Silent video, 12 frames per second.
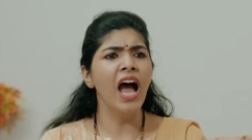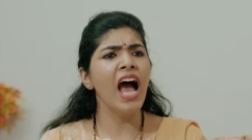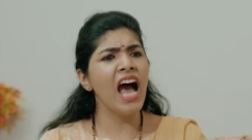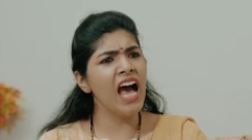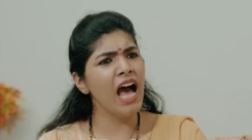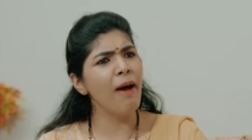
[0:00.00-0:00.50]

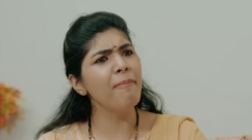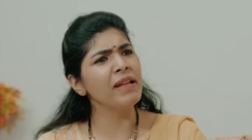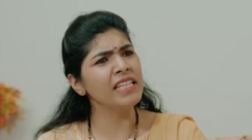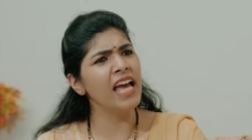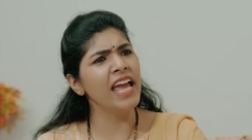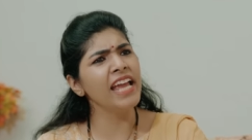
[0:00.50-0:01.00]
हाँ हाँ
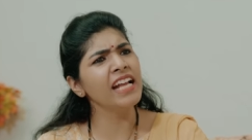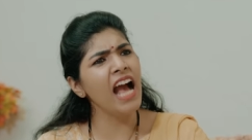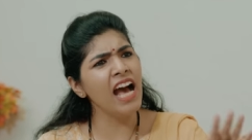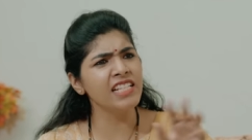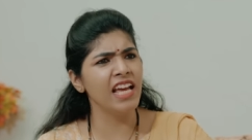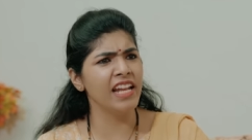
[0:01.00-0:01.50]
पता है
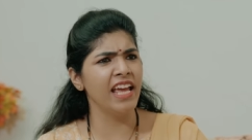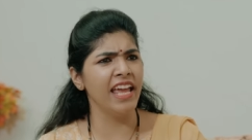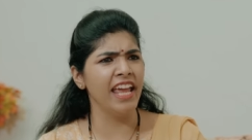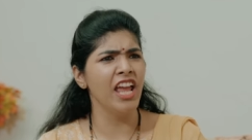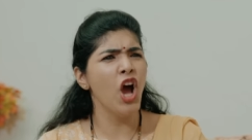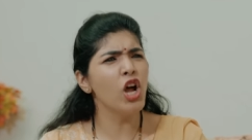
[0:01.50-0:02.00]
कहाँ जाना
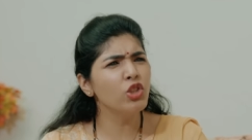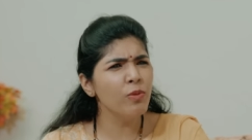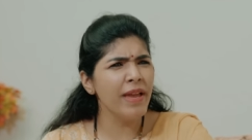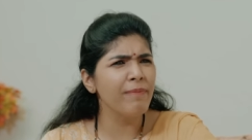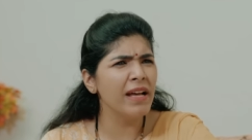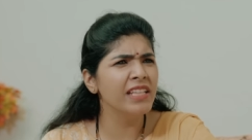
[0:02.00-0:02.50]
है और
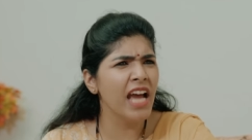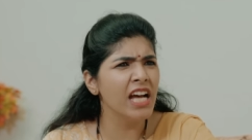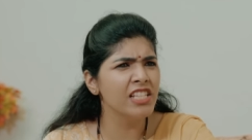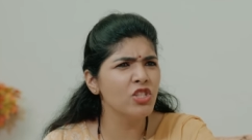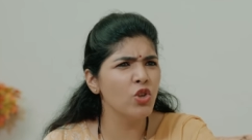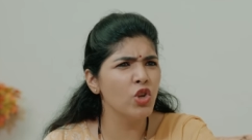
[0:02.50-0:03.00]
तुम एक बात
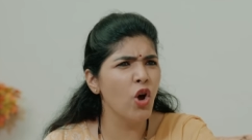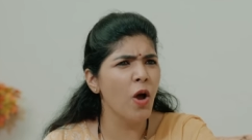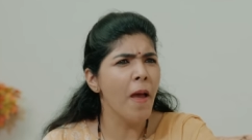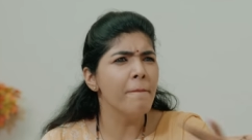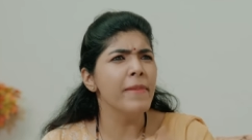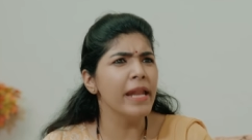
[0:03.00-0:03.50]
ध्यान से सुन लो
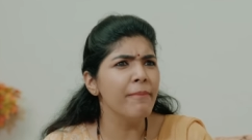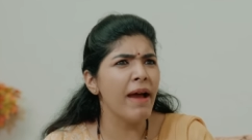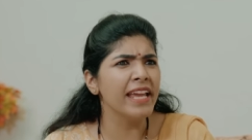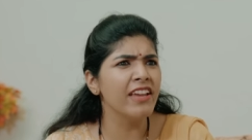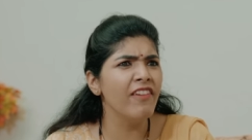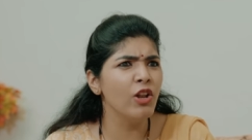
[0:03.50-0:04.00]
मेरे
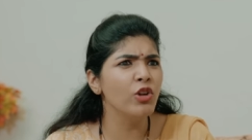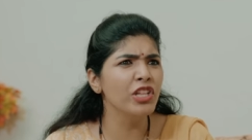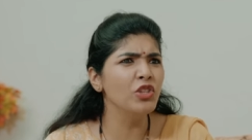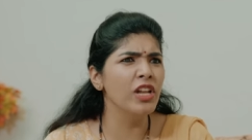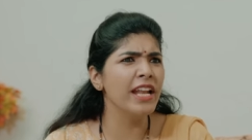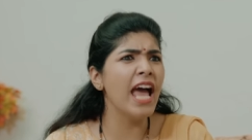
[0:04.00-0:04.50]
मायके वालों की
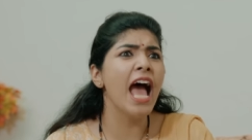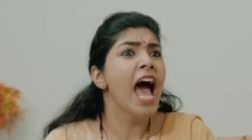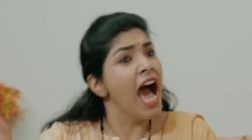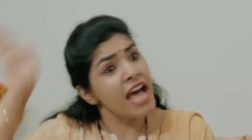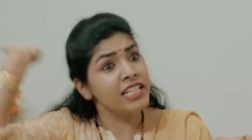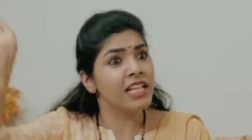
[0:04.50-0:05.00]
तुलना ना
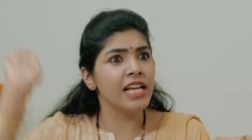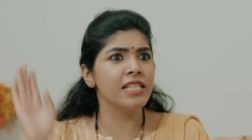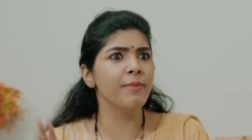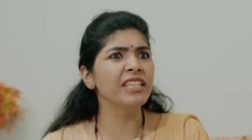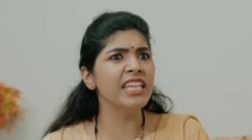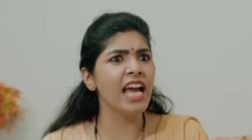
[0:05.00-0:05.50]
हर जगह
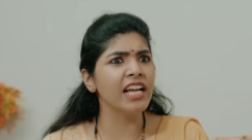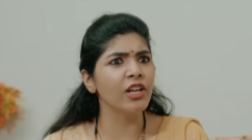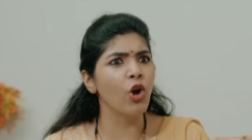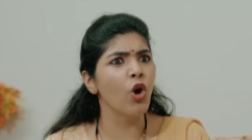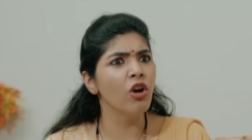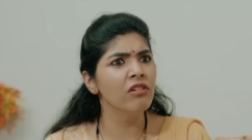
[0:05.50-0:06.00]
से मत किया करो